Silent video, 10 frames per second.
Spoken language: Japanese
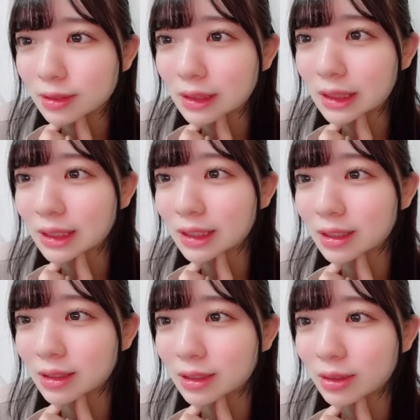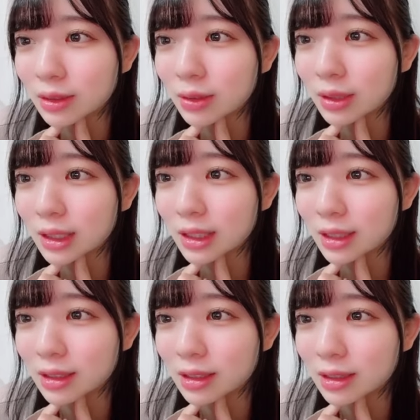風が喉で
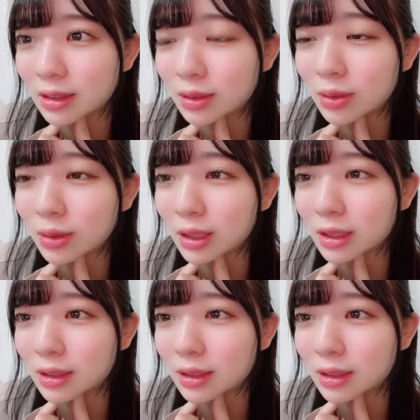喉が